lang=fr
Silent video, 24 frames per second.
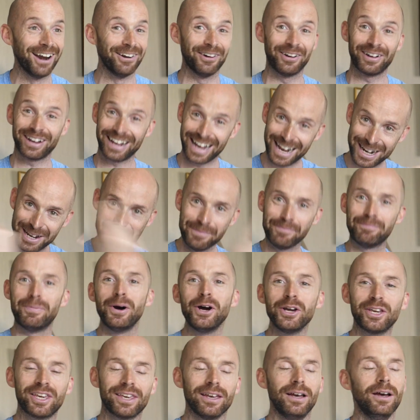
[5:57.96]
alors qu'à
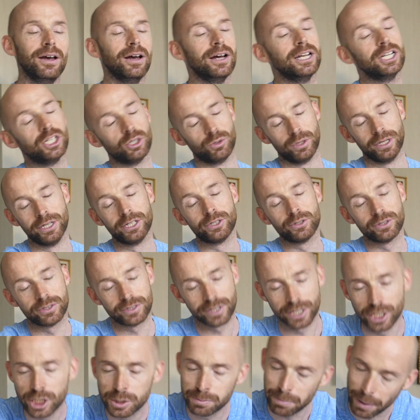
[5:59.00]
l'époque, oui, je
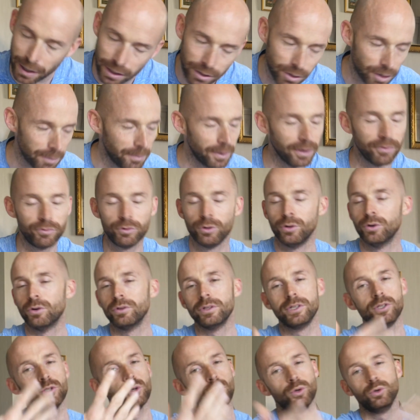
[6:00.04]
sais, je parle comme un vieux,
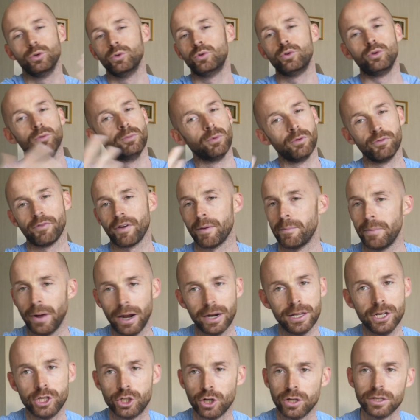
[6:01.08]
on est sur YouTube, on devrait
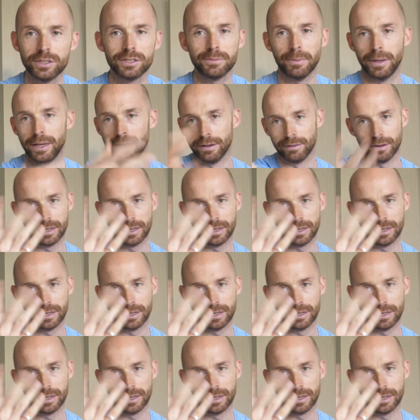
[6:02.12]
parler de jeunes, mais